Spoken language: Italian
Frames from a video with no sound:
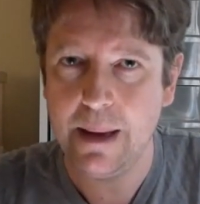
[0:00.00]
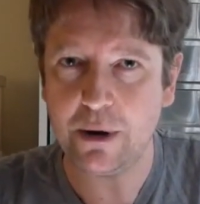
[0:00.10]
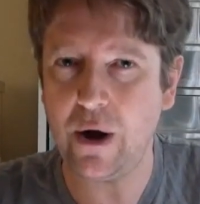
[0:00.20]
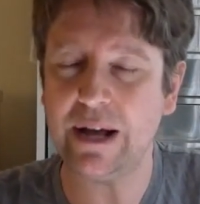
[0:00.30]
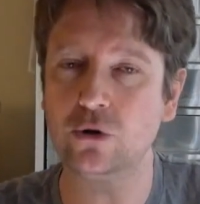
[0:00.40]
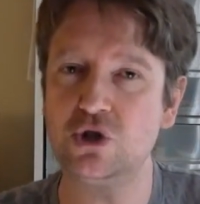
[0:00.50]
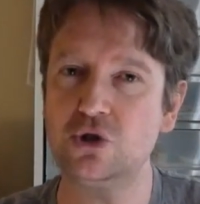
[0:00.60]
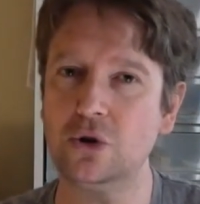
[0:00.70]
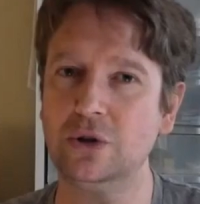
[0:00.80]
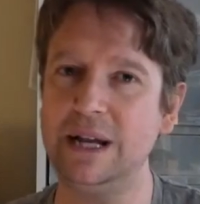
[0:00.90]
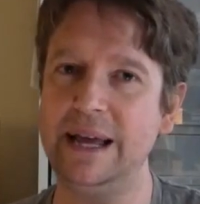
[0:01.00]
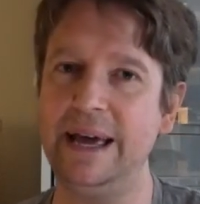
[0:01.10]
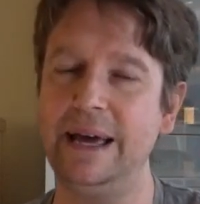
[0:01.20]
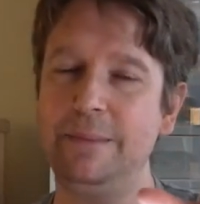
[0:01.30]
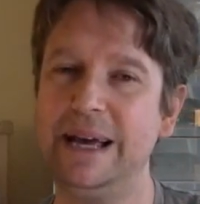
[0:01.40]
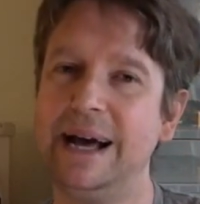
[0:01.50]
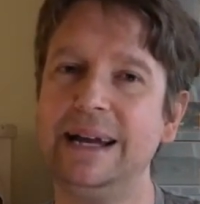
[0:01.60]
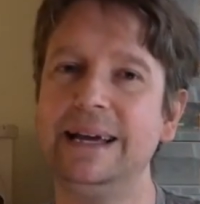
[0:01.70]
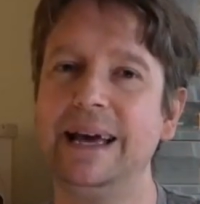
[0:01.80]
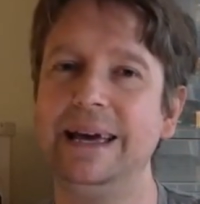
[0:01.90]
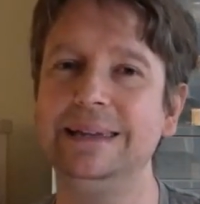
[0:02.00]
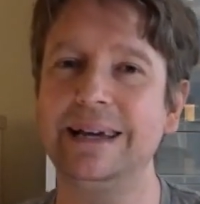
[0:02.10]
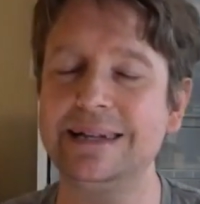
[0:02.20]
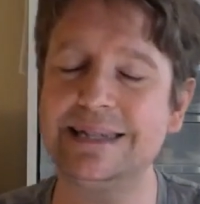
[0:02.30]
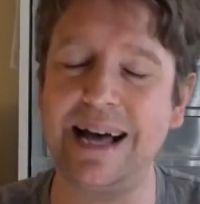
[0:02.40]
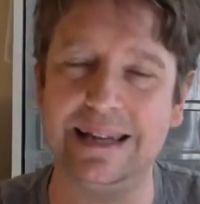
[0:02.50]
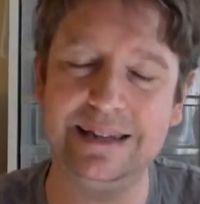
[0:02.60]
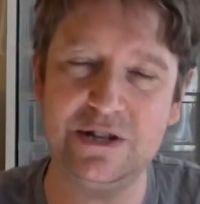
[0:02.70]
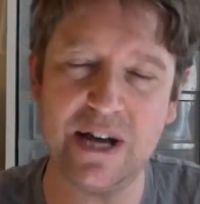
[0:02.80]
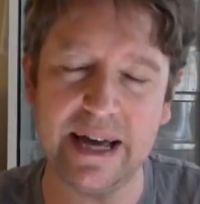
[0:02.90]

Però ecco, ci sono delle meccaniche interessanti e c'è